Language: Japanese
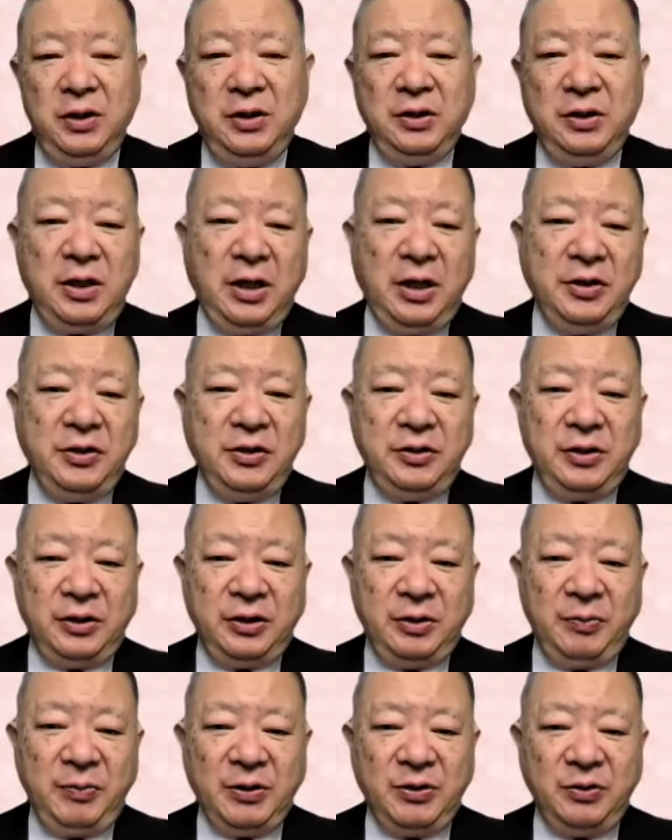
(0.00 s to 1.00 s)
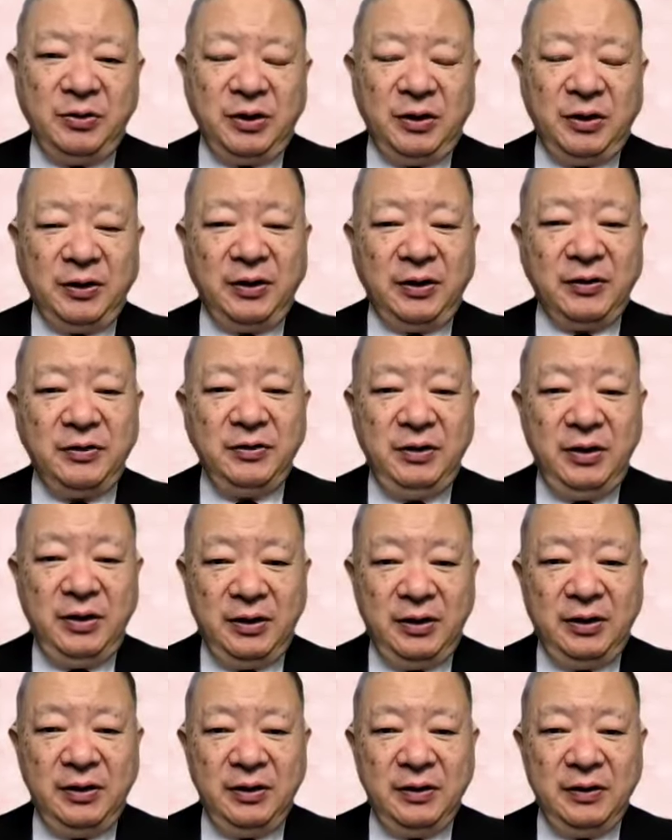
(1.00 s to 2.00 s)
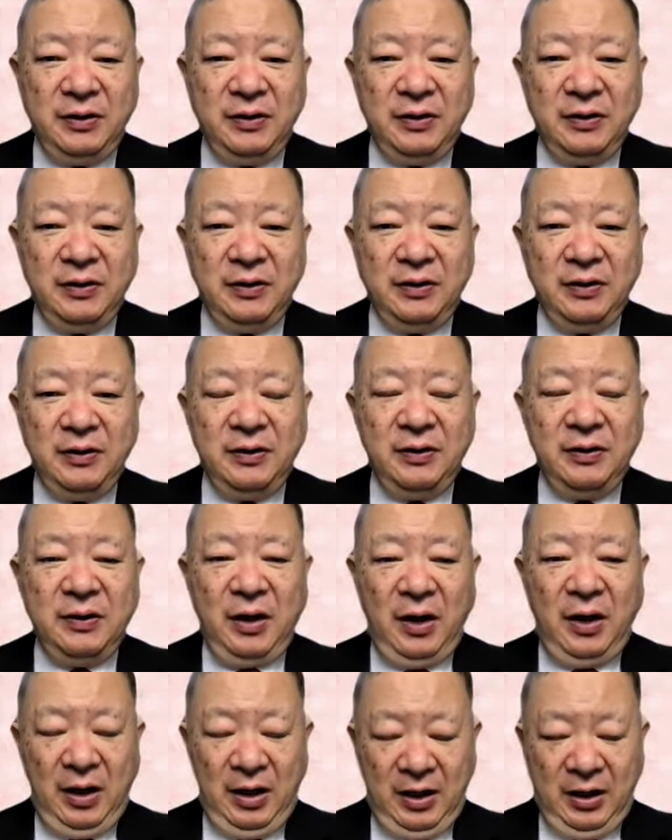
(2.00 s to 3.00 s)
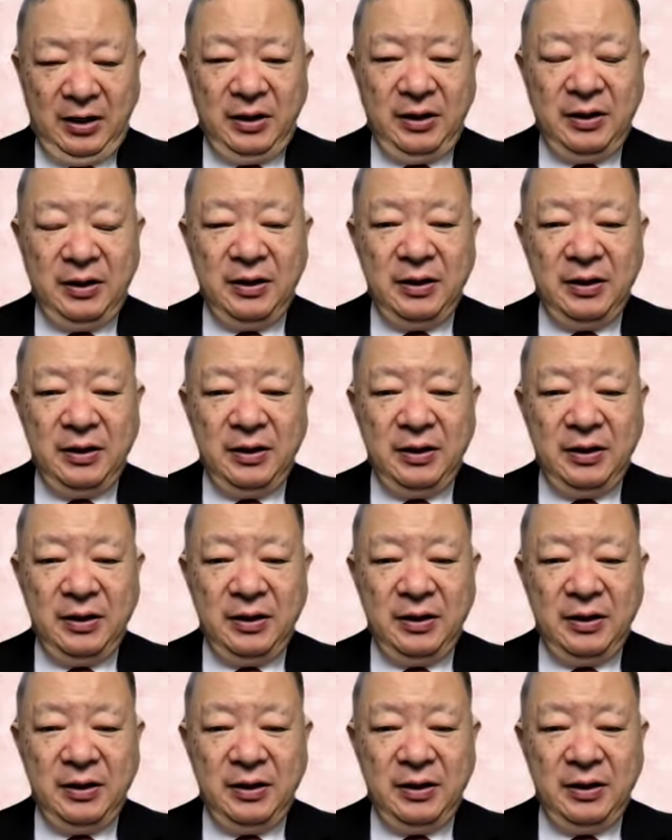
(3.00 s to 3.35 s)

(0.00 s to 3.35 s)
に返し立てつったわけですね。そうですね。はい。で